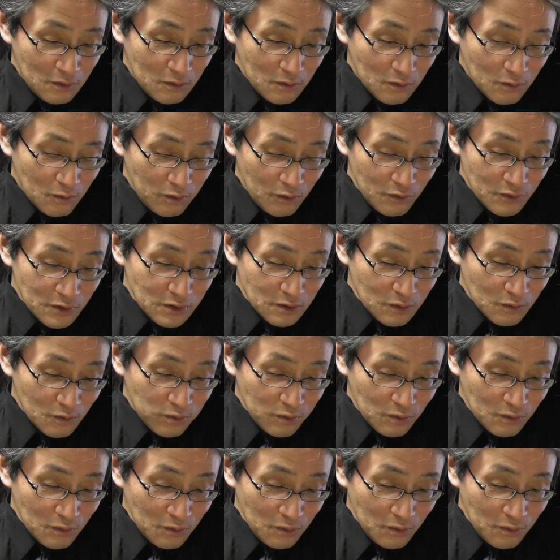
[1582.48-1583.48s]
国主
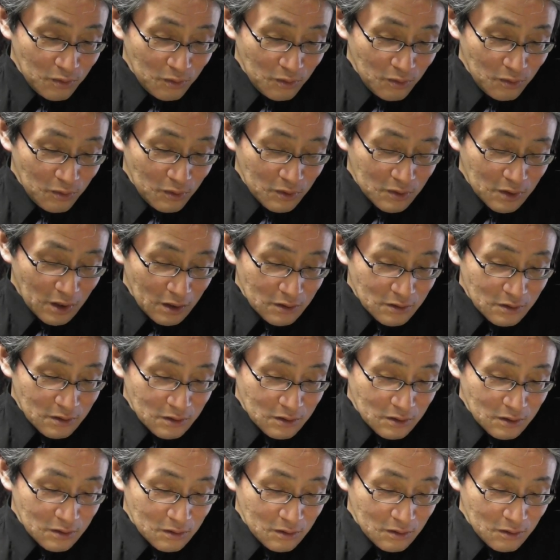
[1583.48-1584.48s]
この法を立つ
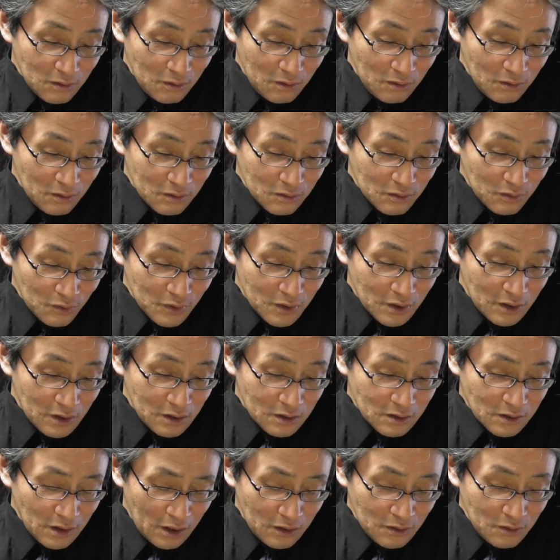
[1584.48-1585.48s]
るの
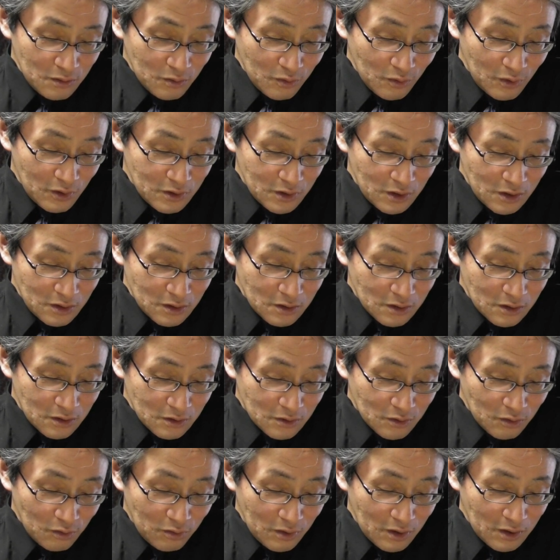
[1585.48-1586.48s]
時、三道一時に
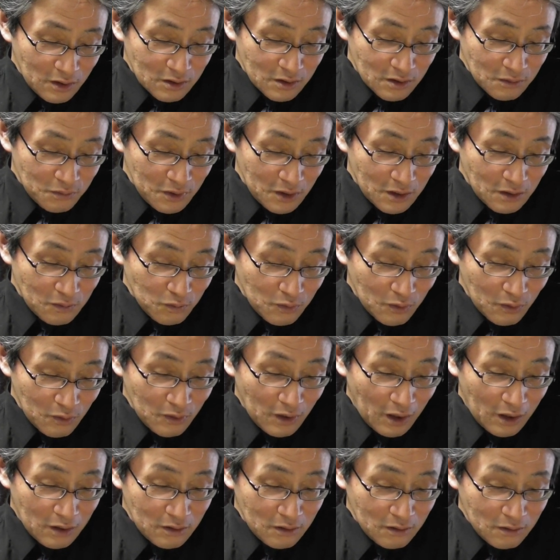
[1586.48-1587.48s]
造営すべきもの
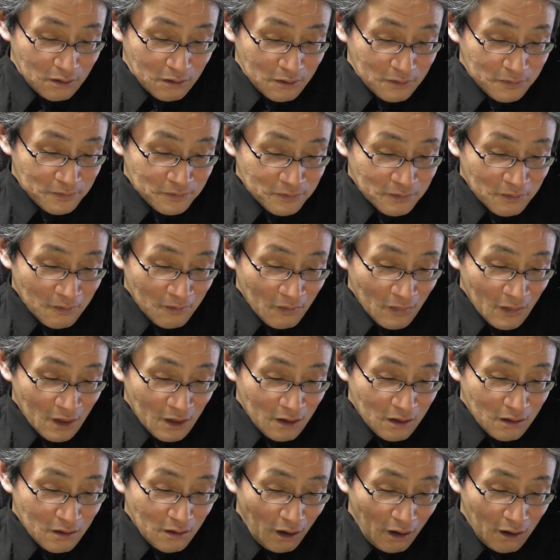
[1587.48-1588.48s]
なり、
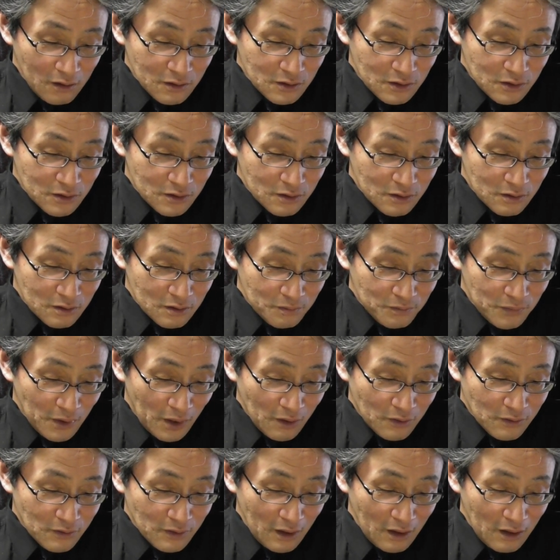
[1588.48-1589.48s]
元州、
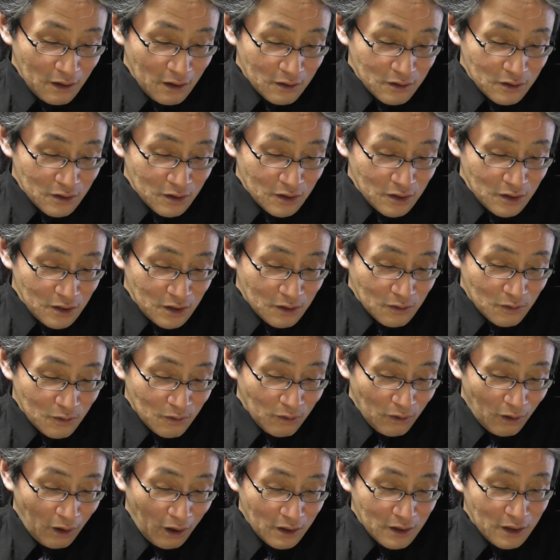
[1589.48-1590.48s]
百円あじり日
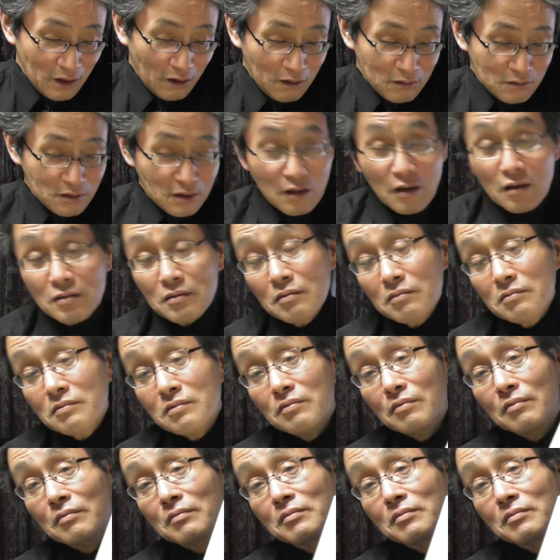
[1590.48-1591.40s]
光ありはんって書いてある。